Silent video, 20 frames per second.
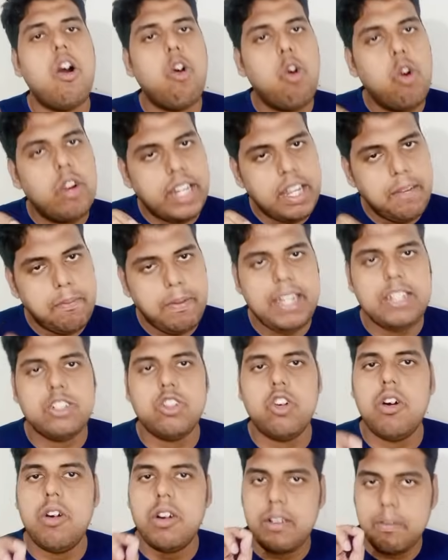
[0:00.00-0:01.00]
ओ
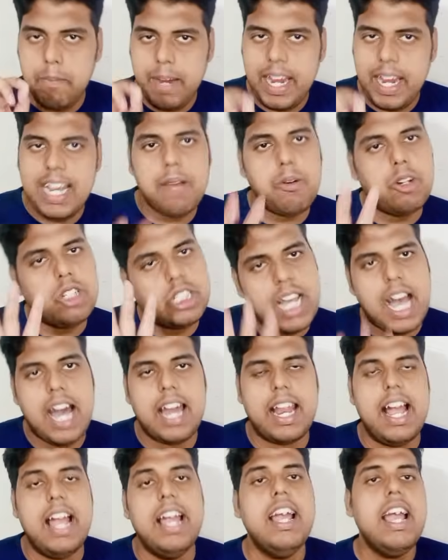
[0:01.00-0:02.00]
जो मेल है वो जा
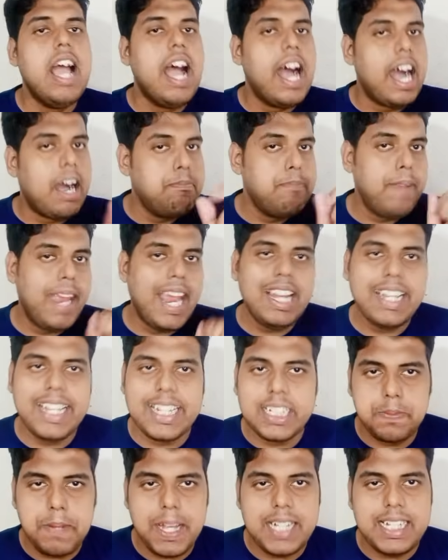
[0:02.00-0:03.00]
रहा है अब मेल
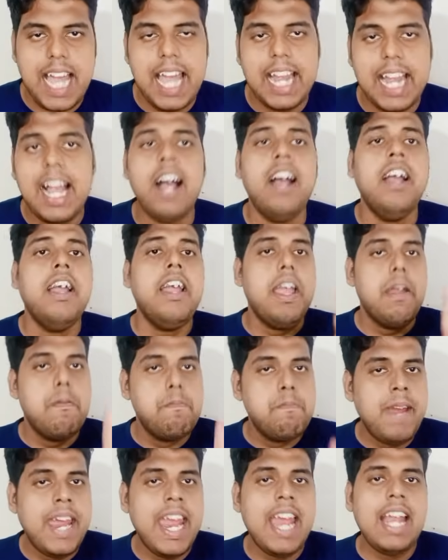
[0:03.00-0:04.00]
किस पे जाएगा
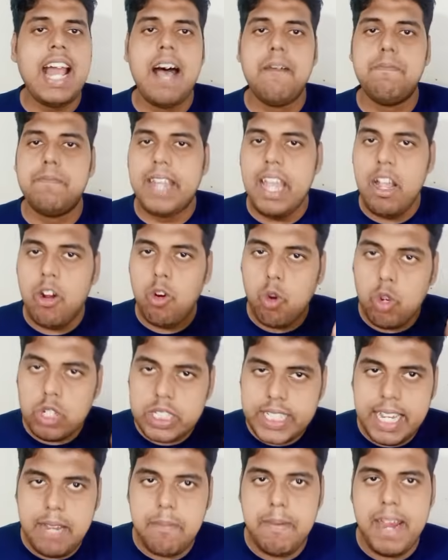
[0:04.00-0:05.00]
मेल आपके उस
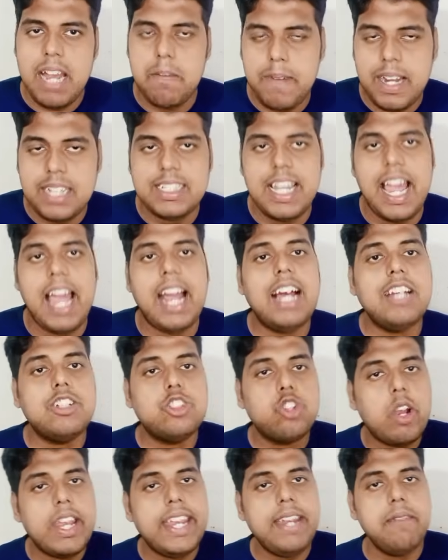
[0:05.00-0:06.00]
ईमेल पर जाएगा
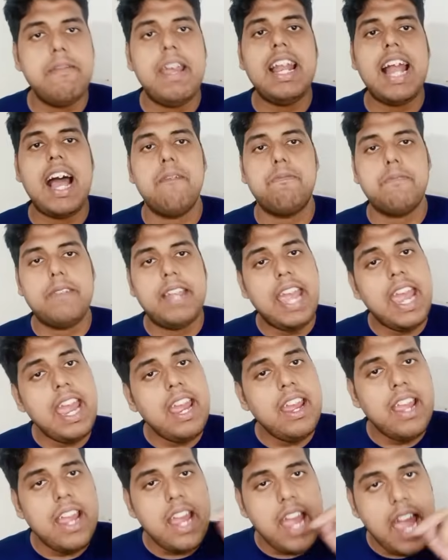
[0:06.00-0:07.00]
जो ईमेल आपके
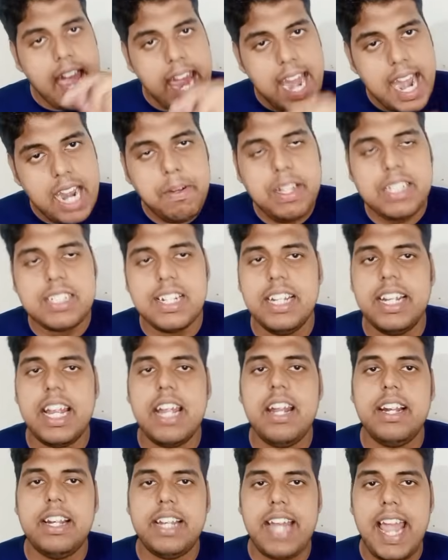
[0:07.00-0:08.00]
एडमिशन के
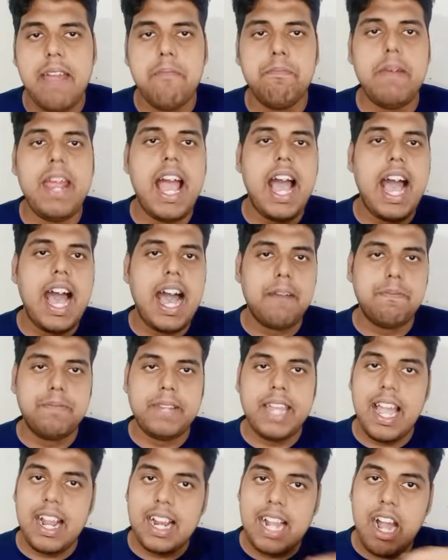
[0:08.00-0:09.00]
टाइम पे
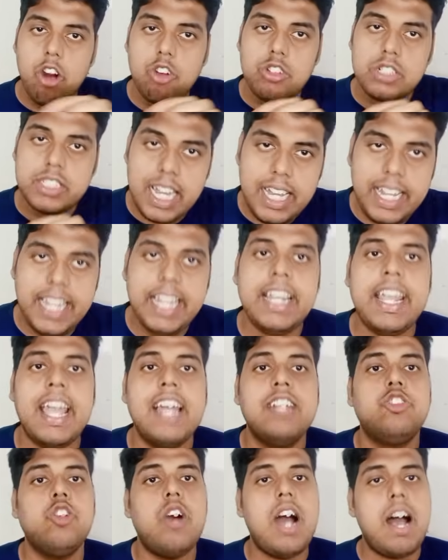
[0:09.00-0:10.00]
आपके अकाउंट से लिंक
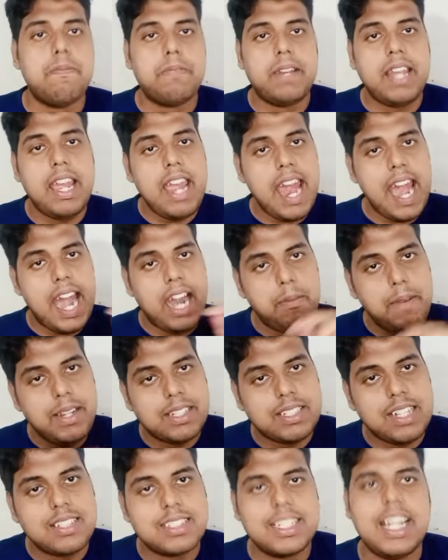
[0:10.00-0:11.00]
है जो आपके
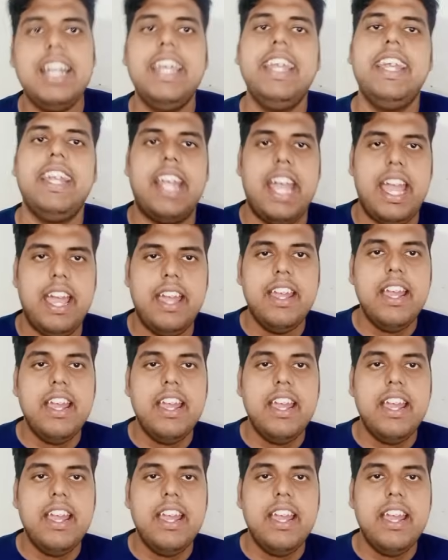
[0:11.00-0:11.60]
एडमिशन से लिंक है